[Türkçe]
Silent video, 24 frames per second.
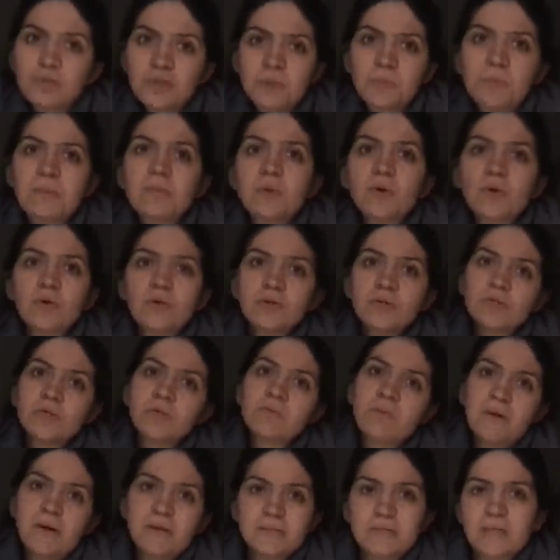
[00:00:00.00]
Bu tipimi görünce
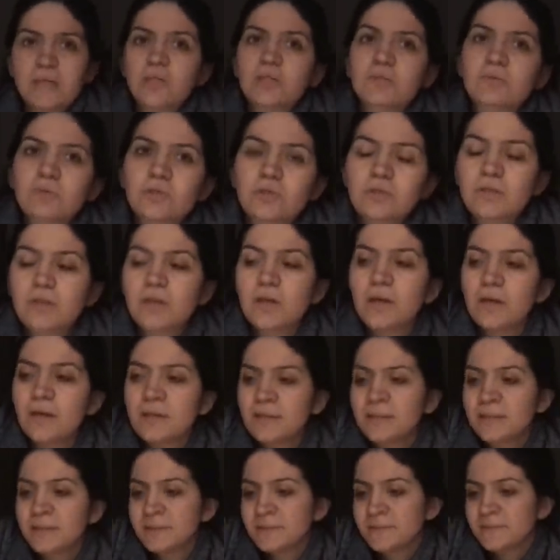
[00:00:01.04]
vazgeçmişti. Yok
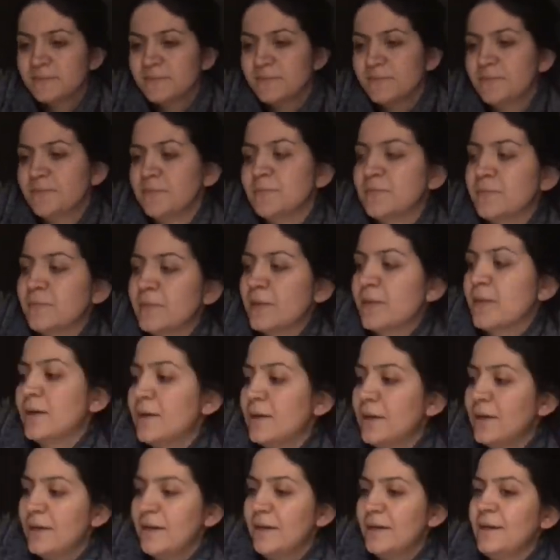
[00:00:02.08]
düzeldi karşı.
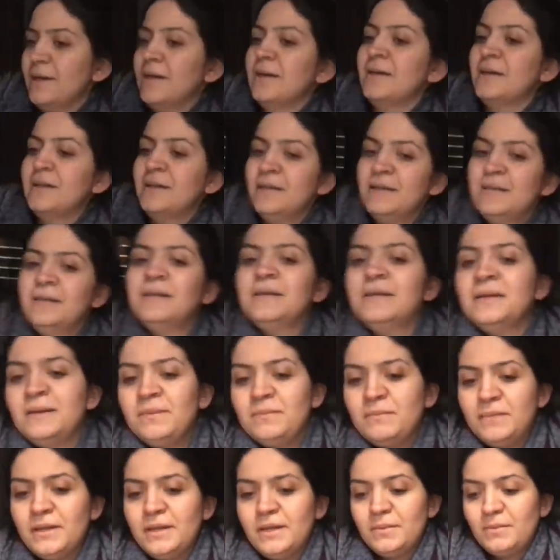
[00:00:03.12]
Beğendi seni.
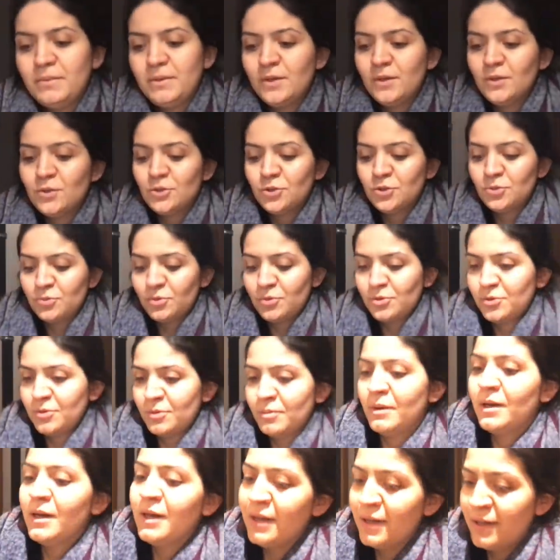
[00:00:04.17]
Hoş geldin. Hoş
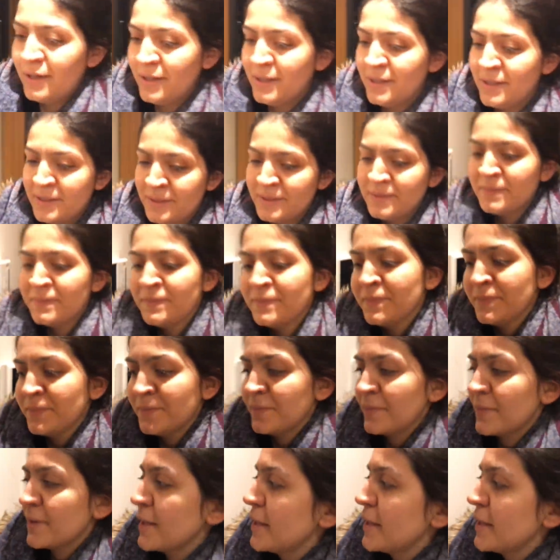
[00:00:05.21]
buldum. Ne haber?